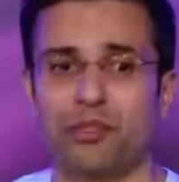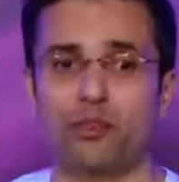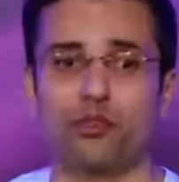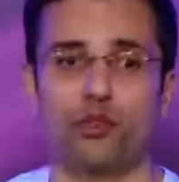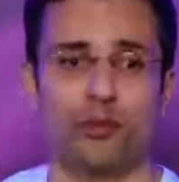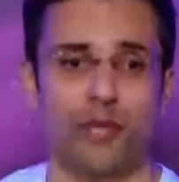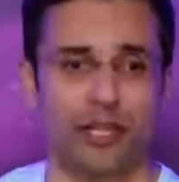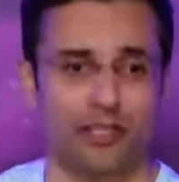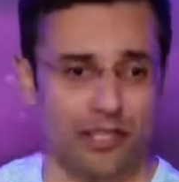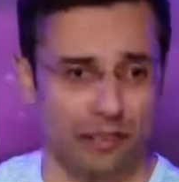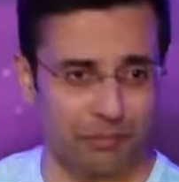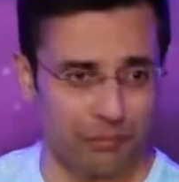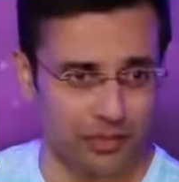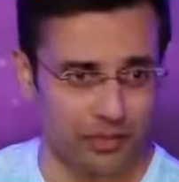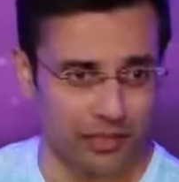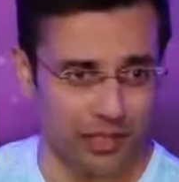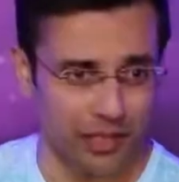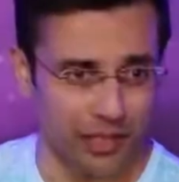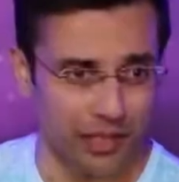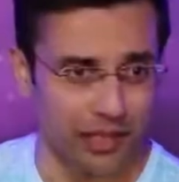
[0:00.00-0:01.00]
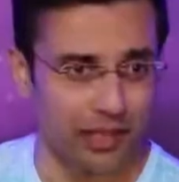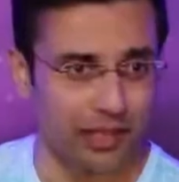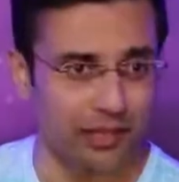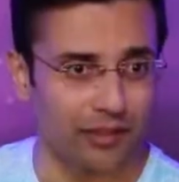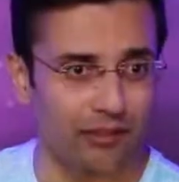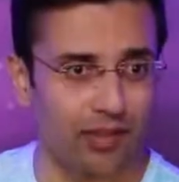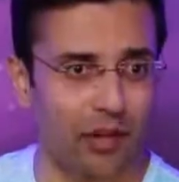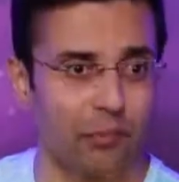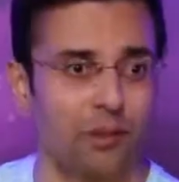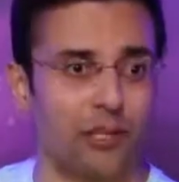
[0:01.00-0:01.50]
अब तक जो भी एग्जाम्पल्स दिए
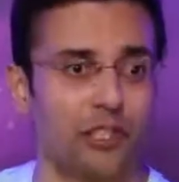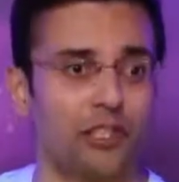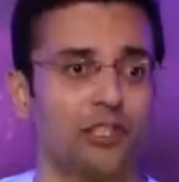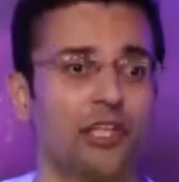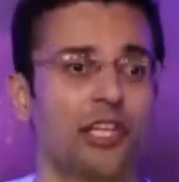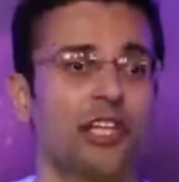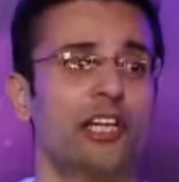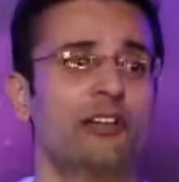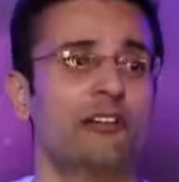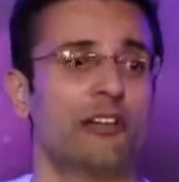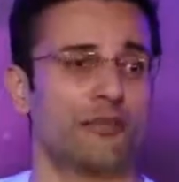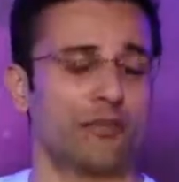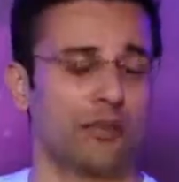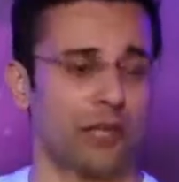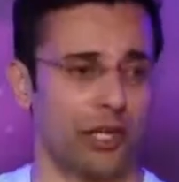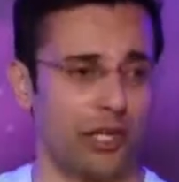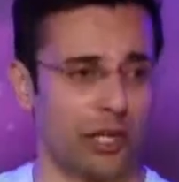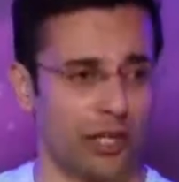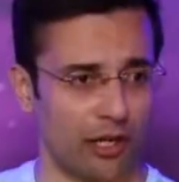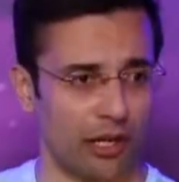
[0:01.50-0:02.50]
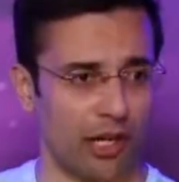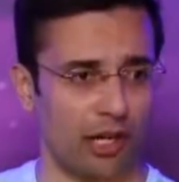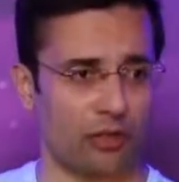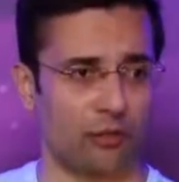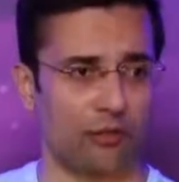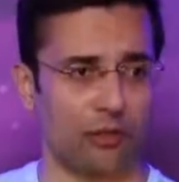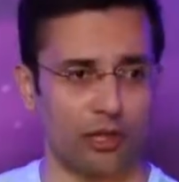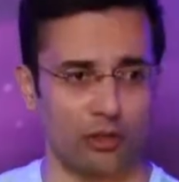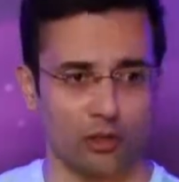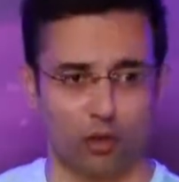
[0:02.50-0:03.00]
वहां पर कितने की इन्वेस्टमेंट है एक लाख
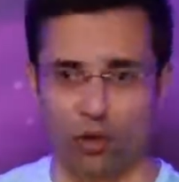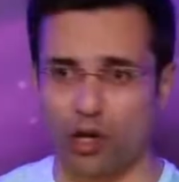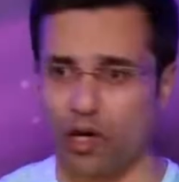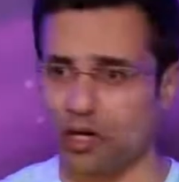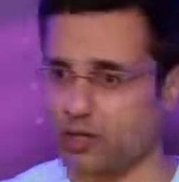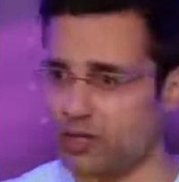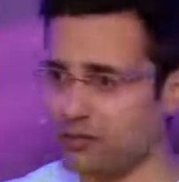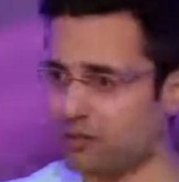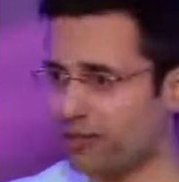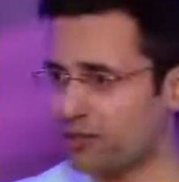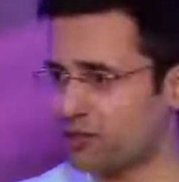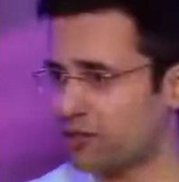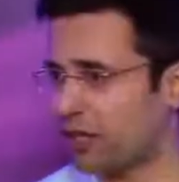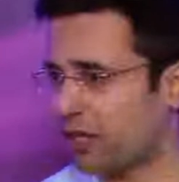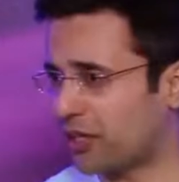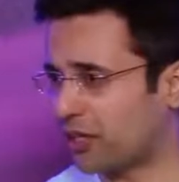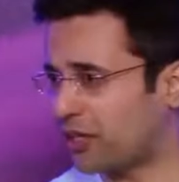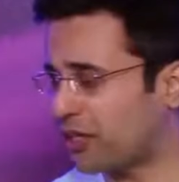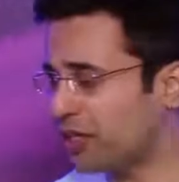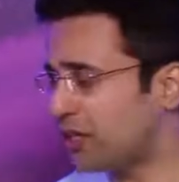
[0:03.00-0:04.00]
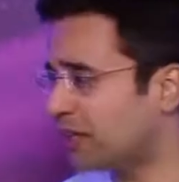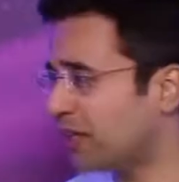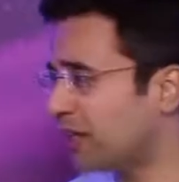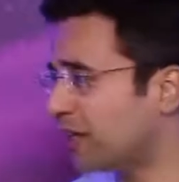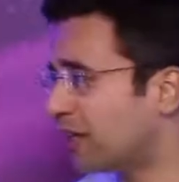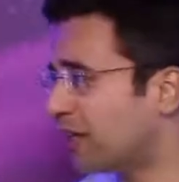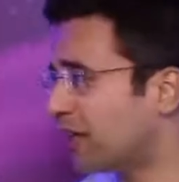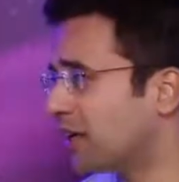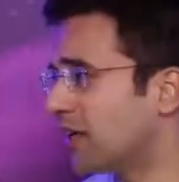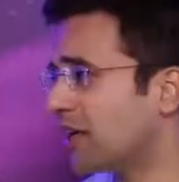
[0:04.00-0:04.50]
रुपए की दो लाख की पांच लाख की
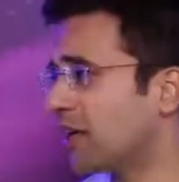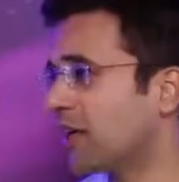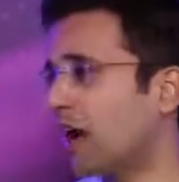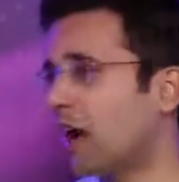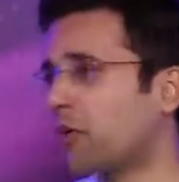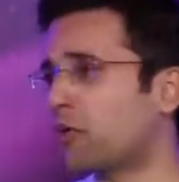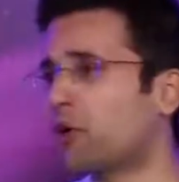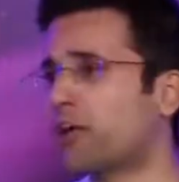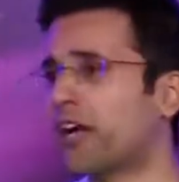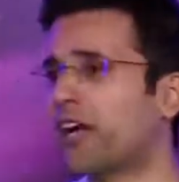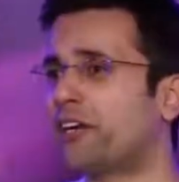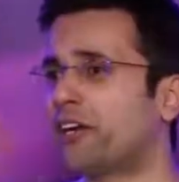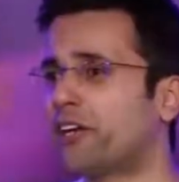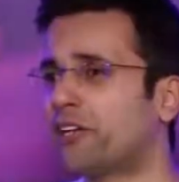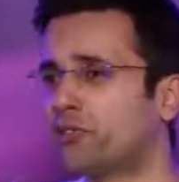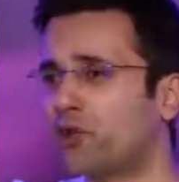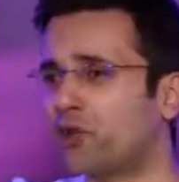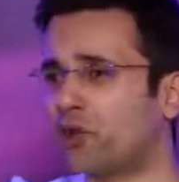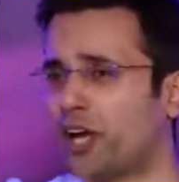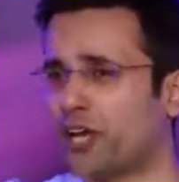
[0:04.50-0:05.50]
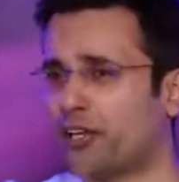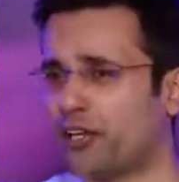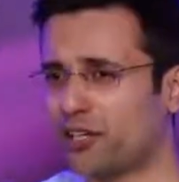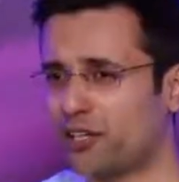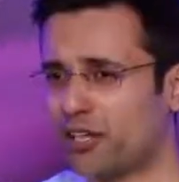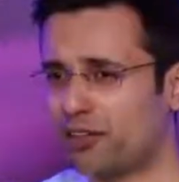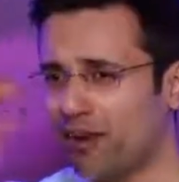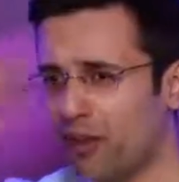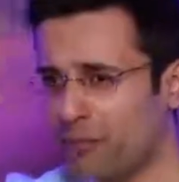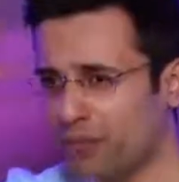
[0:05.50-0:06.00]
आपको एक एंट्रेंस को क्रैक
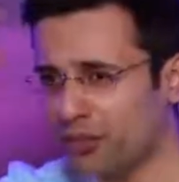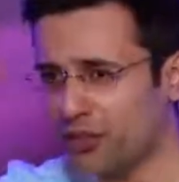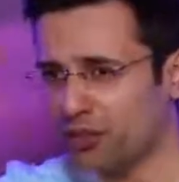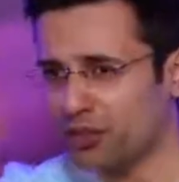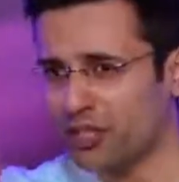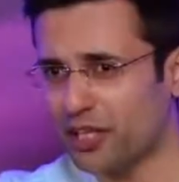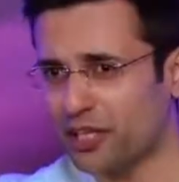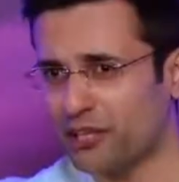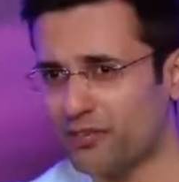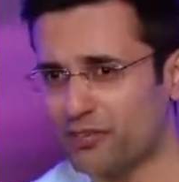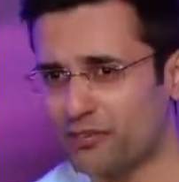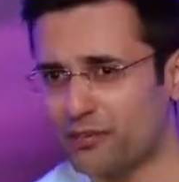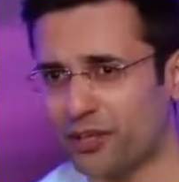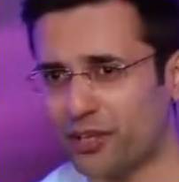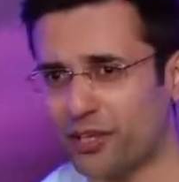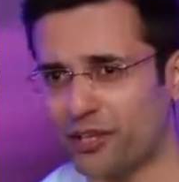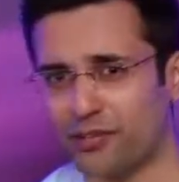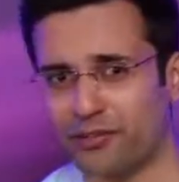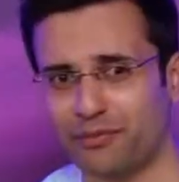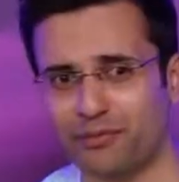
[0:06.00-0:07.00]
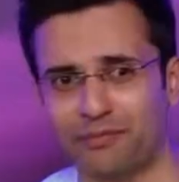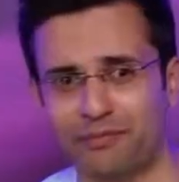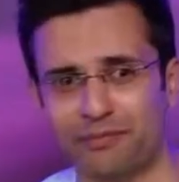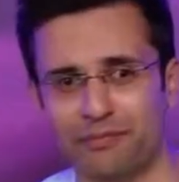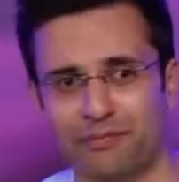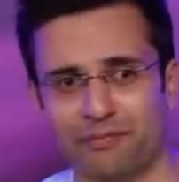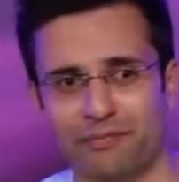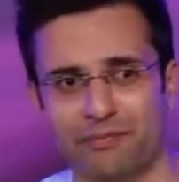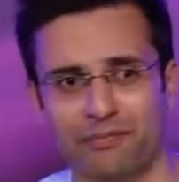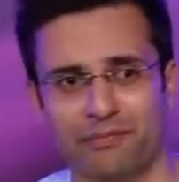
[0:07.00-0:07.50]
करना है वहां पर कितने की इन्वेस्टमेंट
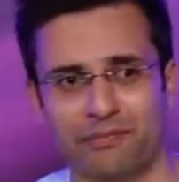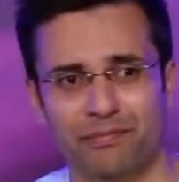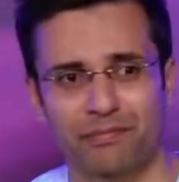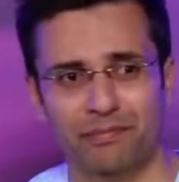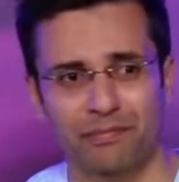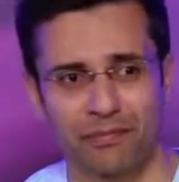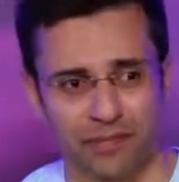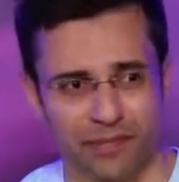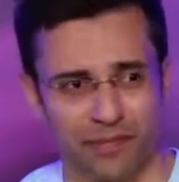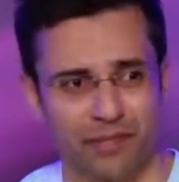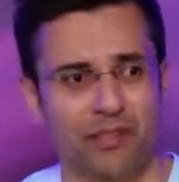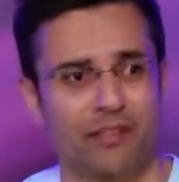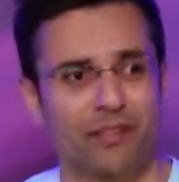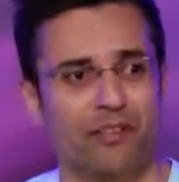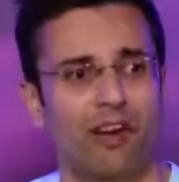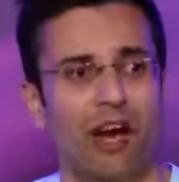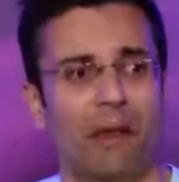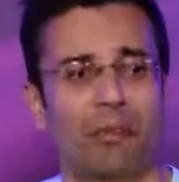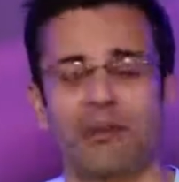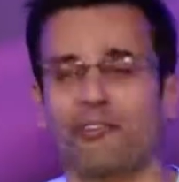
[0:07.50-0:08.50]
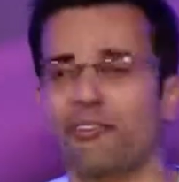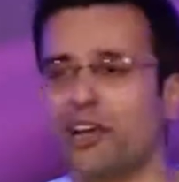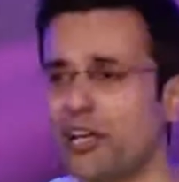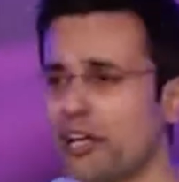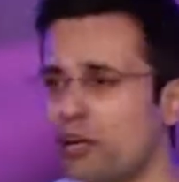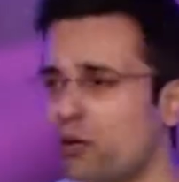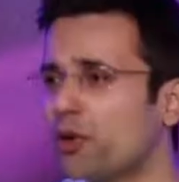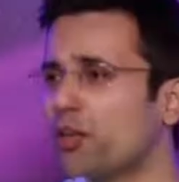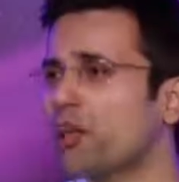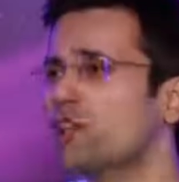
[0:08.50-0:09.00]
है वहां पर
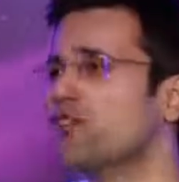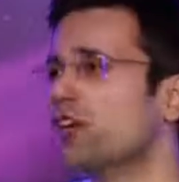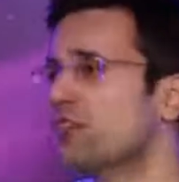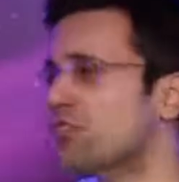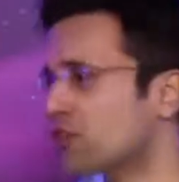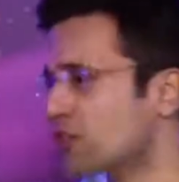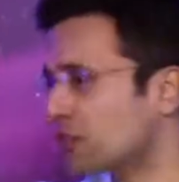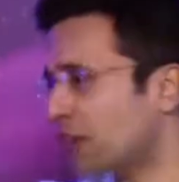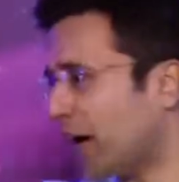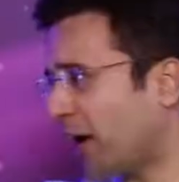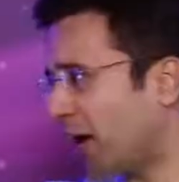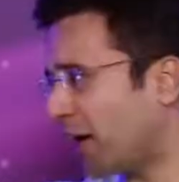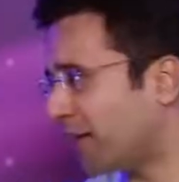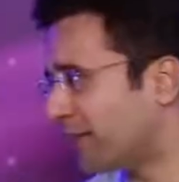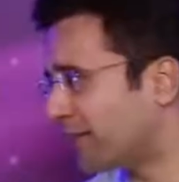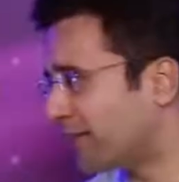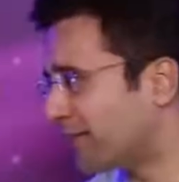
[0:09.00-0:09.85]
फेलियर होने के चांसेस क्या है